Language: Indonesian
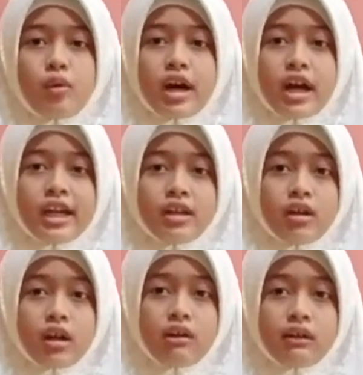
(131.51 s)
Wahai
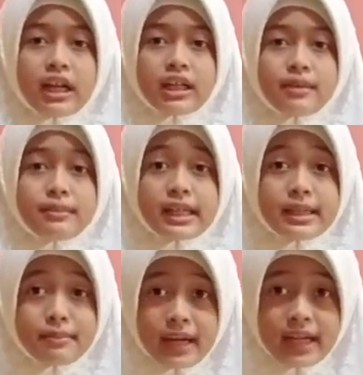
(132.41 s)
orang-orang yang
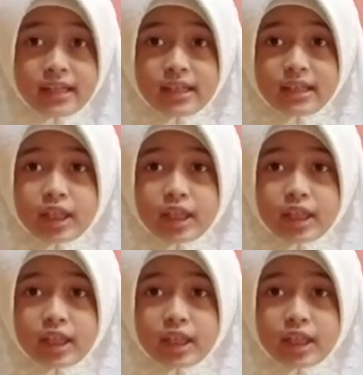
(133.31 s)
beriman,